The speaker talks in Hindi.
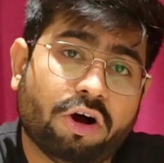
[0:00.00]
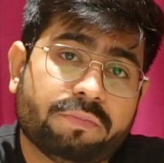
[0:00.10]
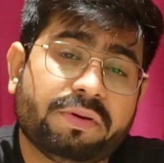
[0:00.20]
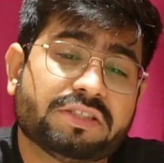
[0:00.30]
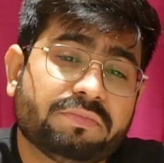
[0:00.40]

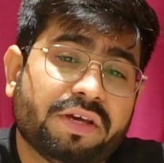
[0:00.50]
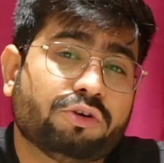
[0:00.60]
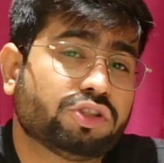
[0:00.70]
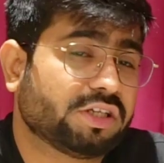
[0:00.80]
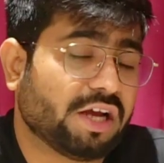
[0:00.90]
और भी इसमें
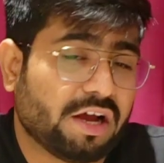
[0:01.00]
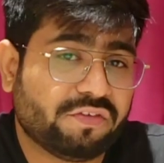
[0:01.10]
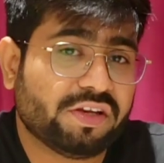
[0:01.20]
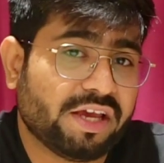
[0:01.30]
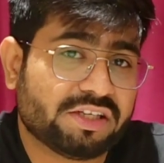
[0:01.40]
कुछ
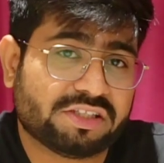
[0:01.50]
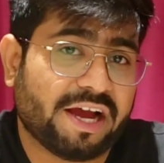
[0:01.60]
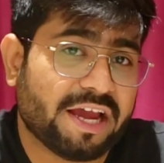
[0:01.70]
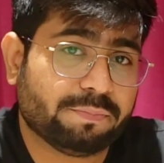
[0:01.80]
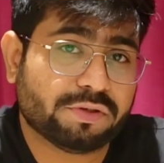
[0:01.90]
काफ़ी नए जैसे
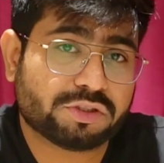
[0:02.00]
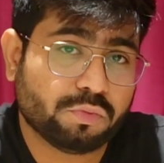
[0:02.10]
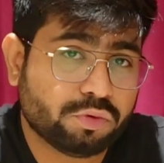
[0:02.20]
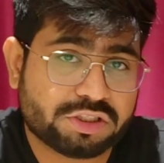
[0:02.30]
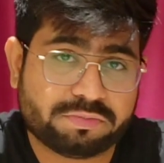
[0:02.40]
हाइपर
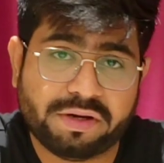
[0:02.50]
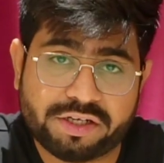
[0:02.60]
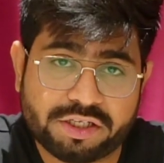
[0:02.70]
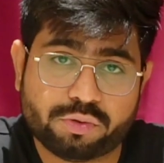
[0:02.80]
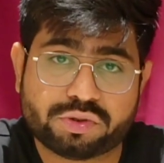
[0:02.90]
स्मूथ इसमें
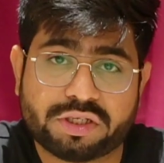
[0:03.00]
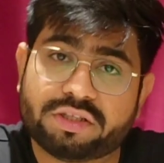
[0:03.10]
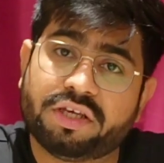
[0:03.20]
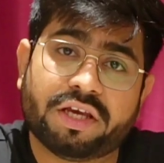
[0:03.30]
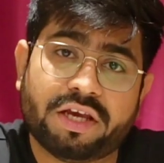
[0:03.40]
इंट्रोड्यूस कर
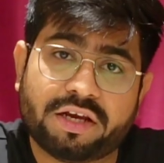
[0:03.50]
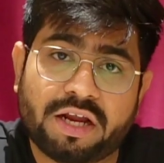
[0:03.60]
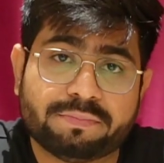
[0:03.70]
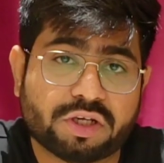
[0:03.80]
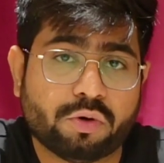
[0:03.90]
दिया गया है अगर
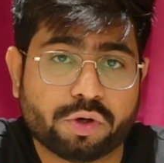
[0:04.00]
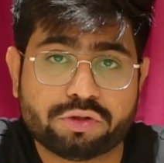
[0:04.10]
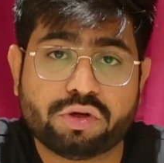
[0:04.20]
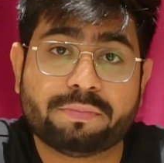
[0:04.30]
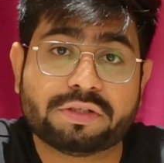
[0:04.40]
आप
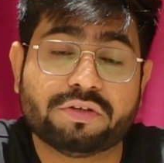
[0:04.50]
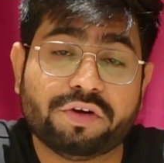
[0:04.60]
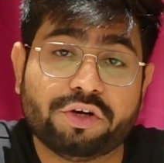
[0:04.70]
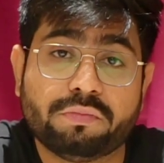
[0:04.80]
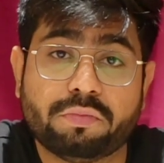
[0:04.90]
चलोगे तो आपकी जो
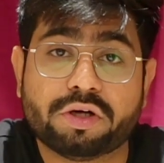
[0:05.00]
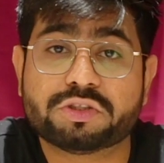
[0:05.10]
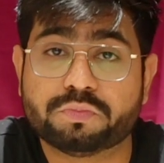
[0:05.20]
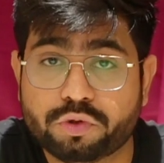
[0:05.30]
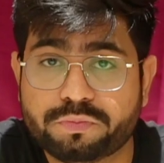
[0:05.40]
वीडियो में बहुत
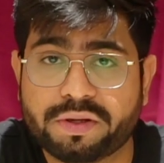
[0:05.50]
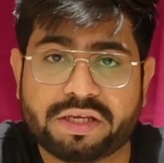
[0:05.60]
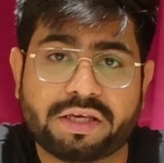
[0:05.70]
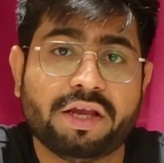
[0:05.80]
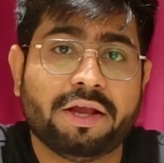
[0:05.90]
स्मूथ
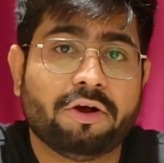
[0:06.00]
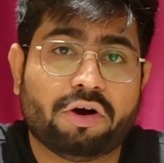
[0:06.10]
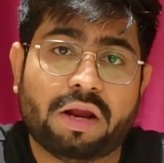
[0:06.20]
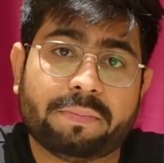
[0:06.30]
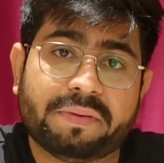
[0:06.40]
बनेंगे
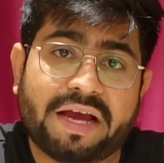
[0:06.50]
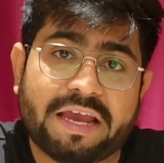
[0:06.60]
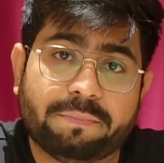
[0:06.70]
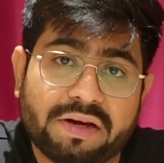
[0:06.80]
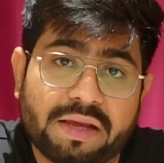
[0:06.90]
और आप अपने
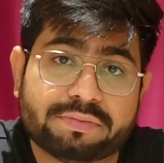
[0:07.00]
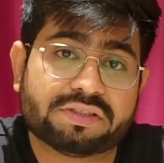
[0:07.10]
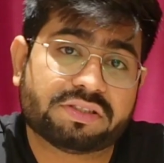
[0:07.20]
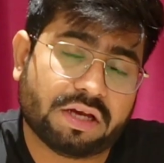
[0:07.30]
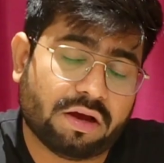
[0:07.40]
हाइपर लैप्स
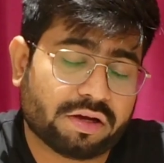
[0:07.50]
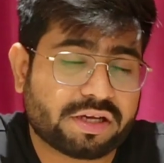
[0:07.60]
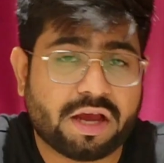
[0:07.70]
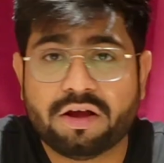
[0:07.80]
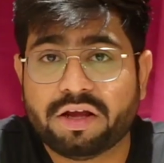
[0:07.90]
इसका
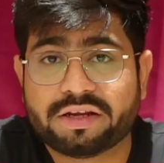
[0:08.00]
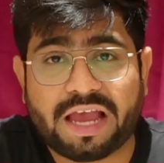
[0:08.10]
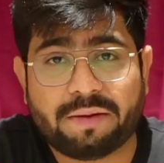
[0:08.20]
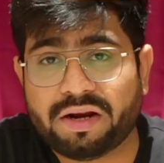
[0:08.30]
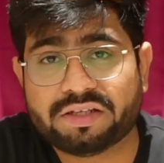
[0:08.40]

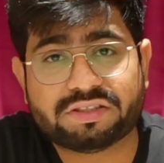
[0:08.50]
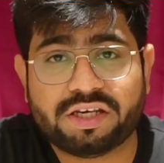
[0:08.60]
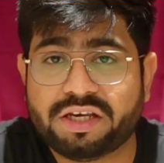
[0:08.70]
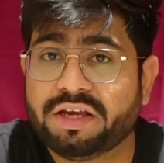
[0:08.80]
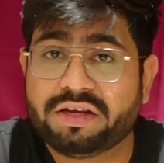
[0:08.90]
कैमरा
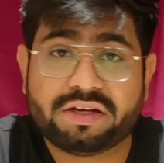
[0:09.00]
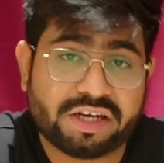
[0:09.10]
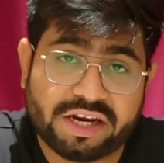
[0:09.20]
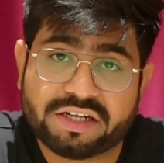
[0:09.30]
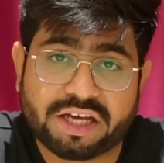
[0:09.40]
से
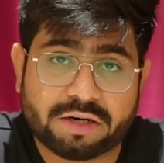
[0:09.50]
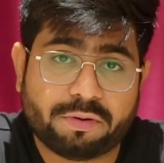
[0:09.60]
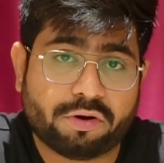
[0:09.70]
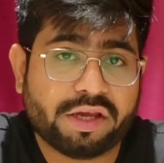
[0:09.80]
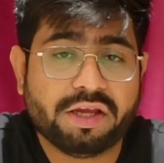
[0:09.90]
क्रिएट कर
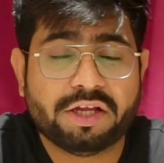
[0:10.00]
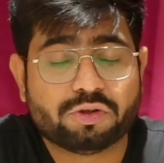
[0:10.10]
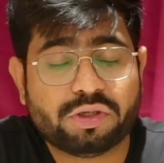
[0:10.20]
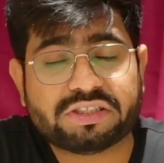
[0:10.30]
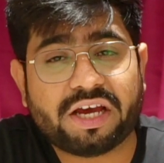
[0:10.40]
पाओगे
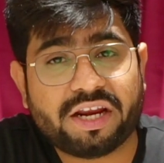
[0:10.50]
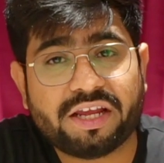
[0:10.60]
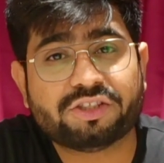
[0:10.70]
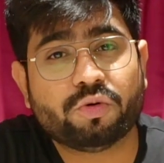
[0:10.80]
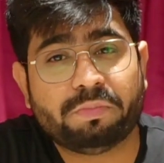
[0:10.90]
तो ये
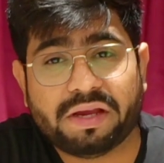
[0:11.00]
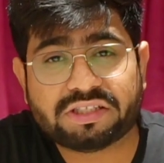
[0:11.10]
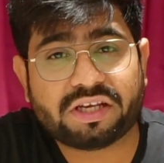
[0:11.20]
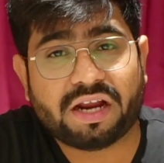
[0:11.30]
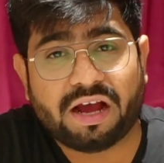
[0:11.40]
सारे जो
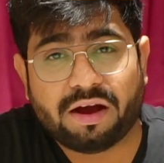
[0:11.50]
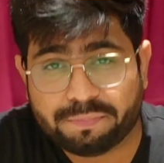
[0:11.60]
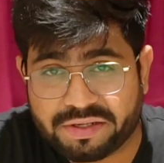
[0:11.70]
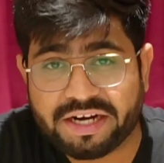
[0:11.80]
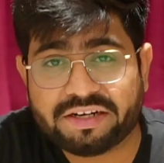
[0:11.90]
मेजर
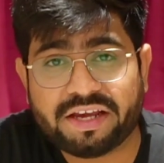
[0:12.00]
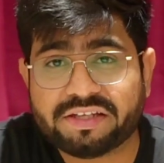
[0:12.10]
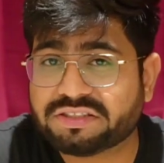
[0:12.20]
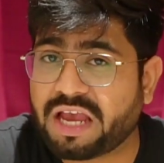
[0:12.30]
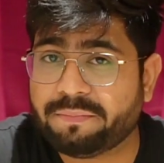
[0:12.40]
अपडेट
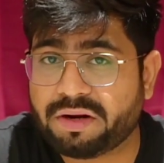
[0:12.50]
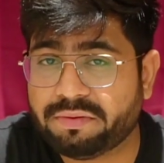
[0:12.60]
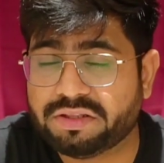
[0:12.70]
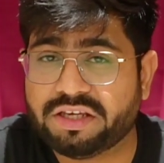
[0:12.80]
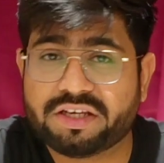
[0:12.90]
हैं इस कैमरा
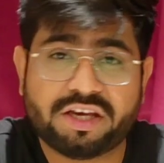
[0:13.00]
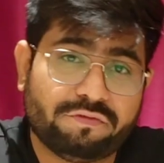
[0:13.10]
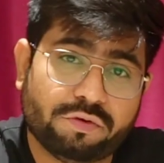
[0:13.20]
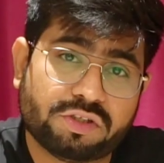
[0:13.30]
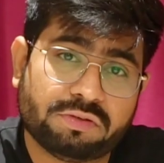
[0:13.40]
में दिए गए हैं
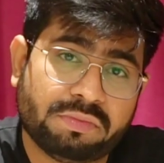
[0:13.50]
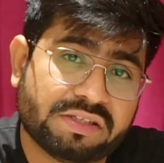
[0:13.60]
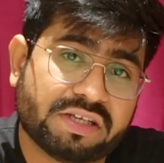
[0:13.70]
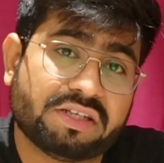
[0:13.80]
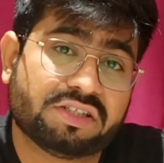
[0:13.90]
फ्यूज़न में
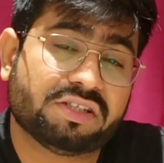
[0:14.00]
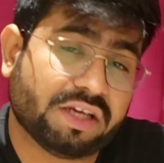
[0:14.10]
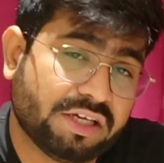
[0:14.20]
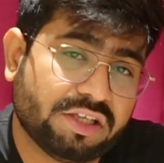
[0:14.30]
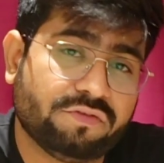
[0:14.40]
ये सारी चीज़ें
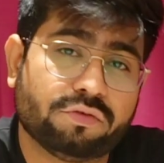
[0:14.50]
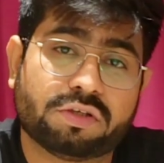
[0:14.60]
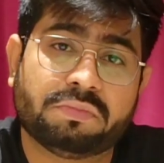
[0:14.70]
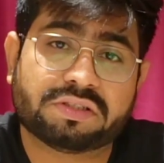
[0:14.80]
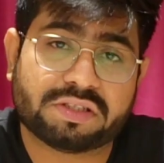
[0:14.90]
नहीं थी
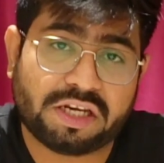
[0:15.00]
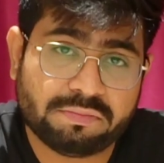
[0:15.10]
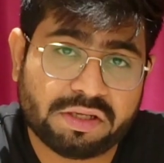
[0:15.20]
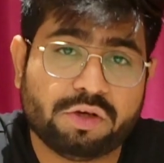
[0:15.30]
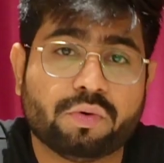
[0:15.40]
फ्यूज़न में
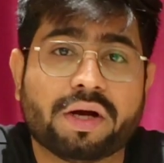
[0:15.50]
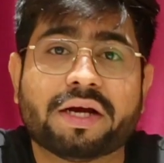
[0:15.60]
स्क्रीन भी नहीं हुआ